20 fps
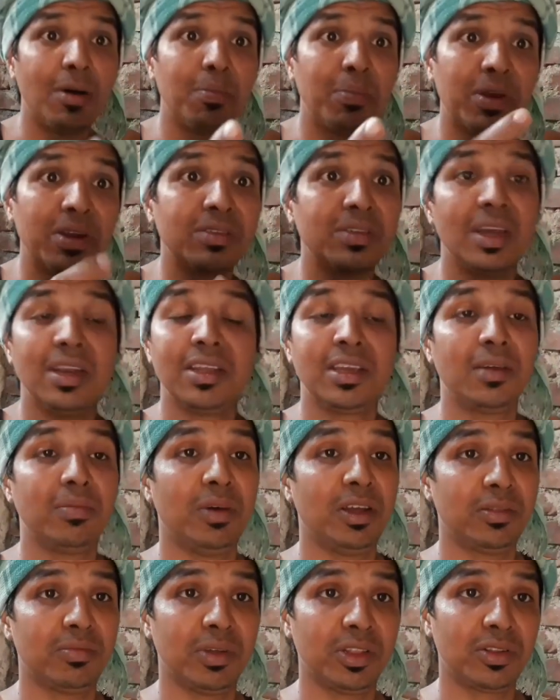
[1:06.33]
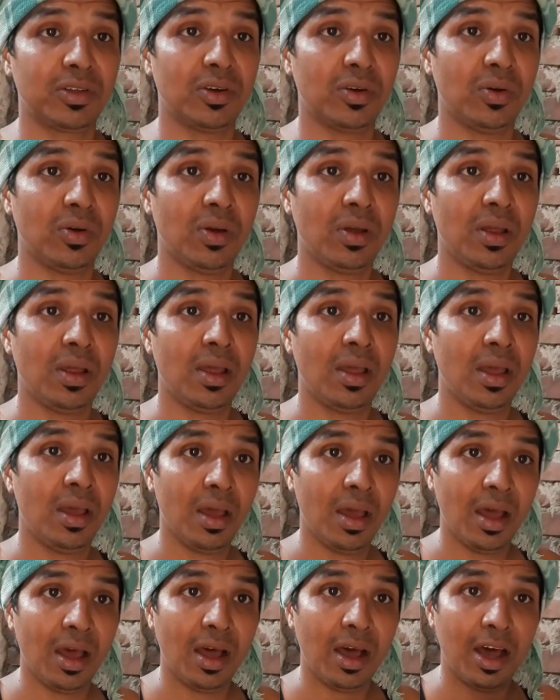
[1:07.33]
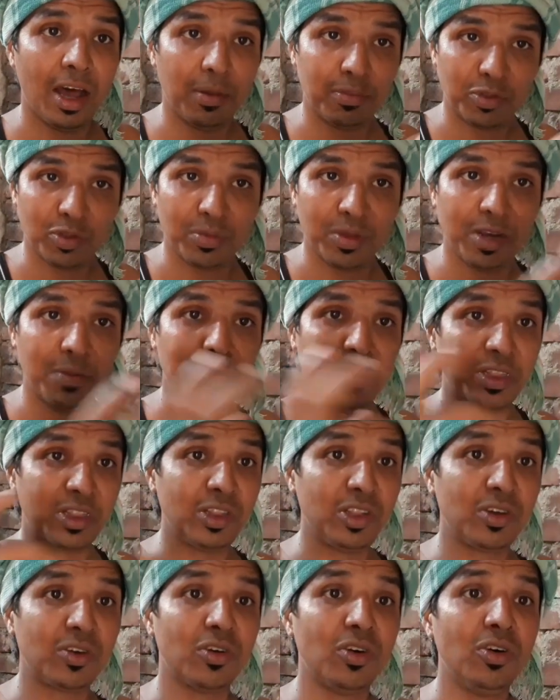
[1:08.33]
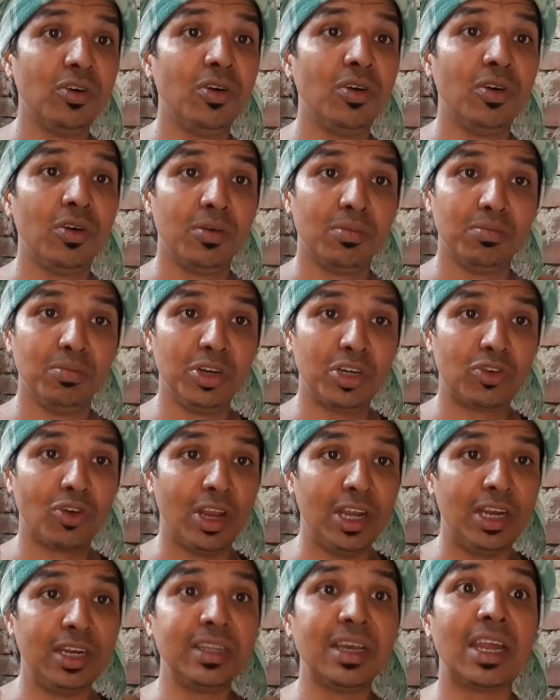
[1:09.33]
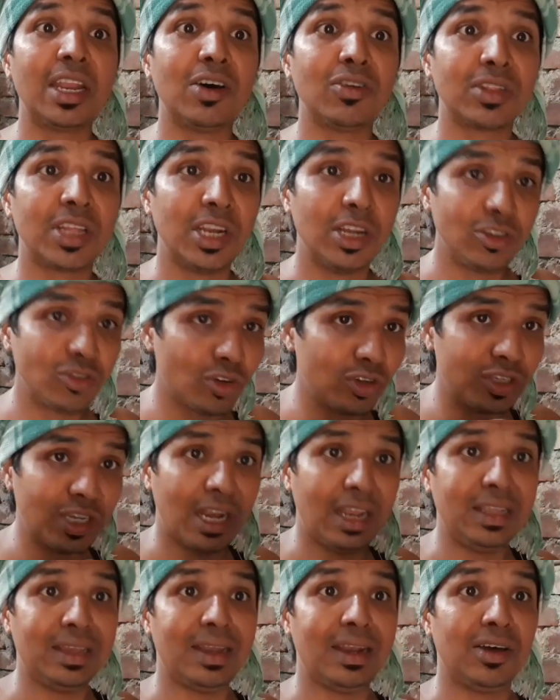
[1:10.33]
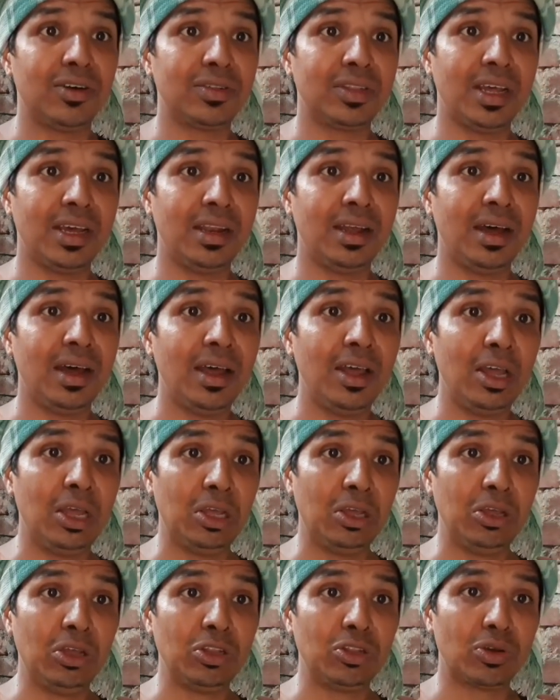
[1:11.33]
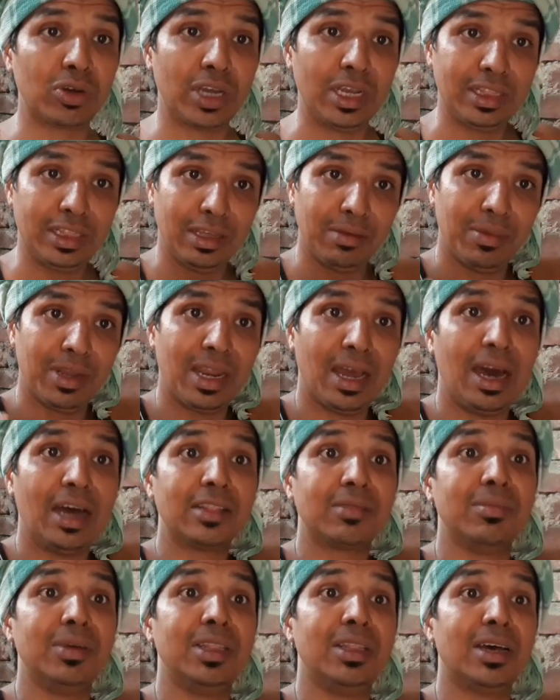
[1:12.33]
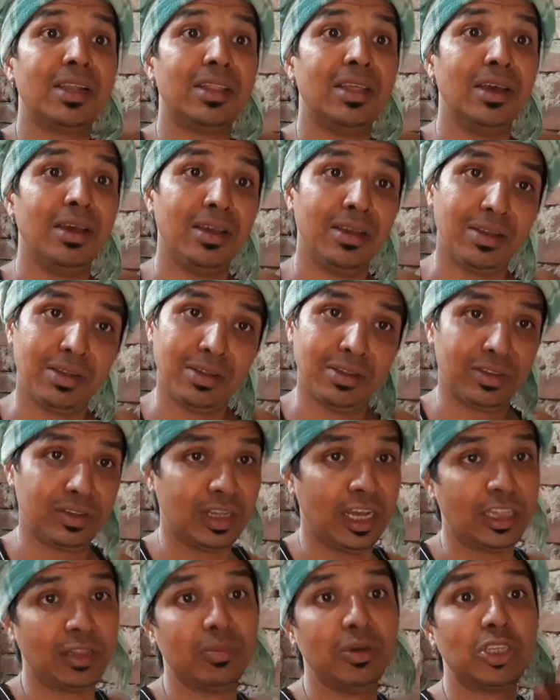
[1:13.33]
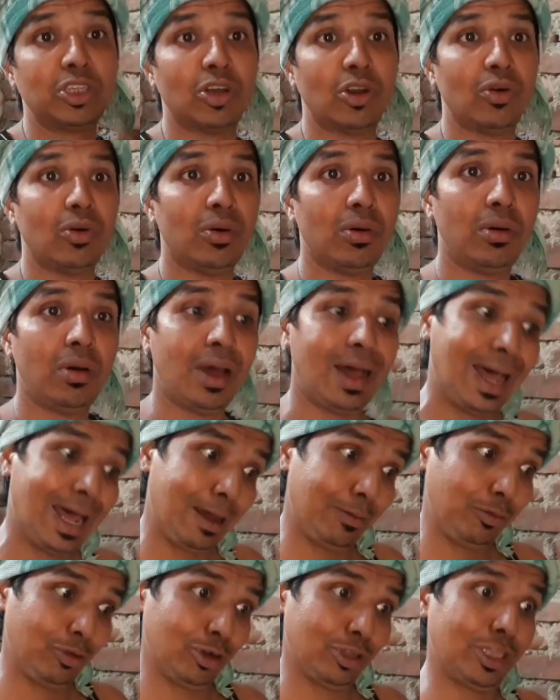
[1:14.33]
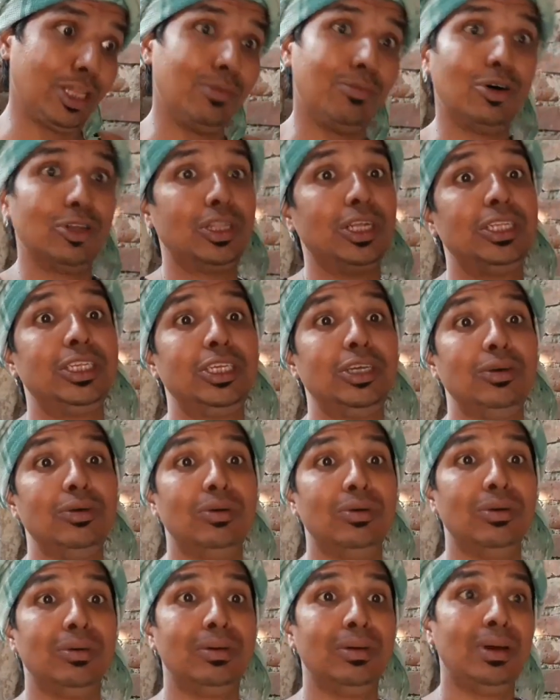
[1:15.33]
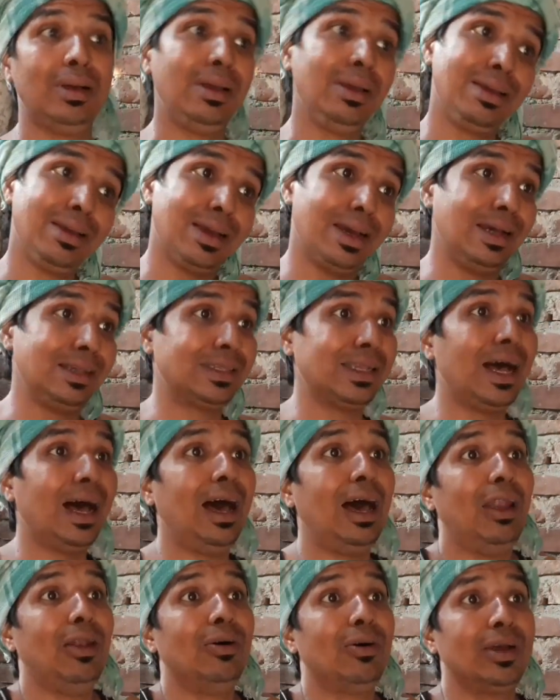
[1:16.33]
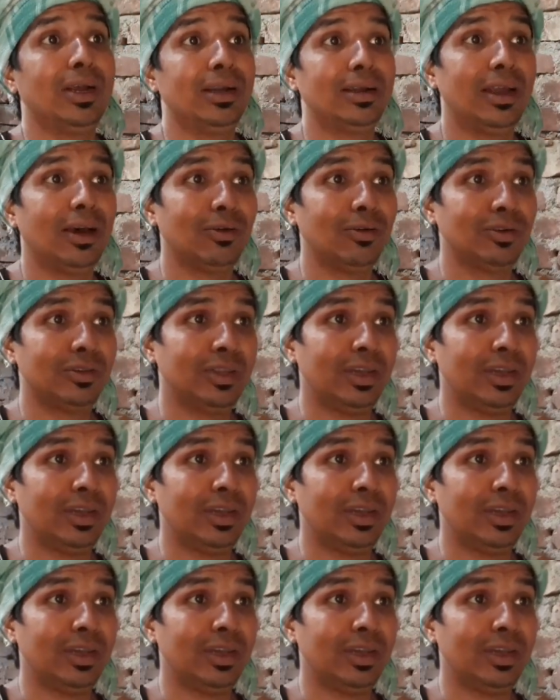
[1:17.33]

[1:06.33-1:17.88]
आप परेशानी की बात मत करो अब तो मेरी पत्नी को भी टॉयलेट जाना होता है ना शौचालय जाना होता है ना तो कहती है मेरे हाथ में दर्द है साथ में चलो आप धोते बहुत अच्छे हो ऐसा हाल हो गया ठाकुर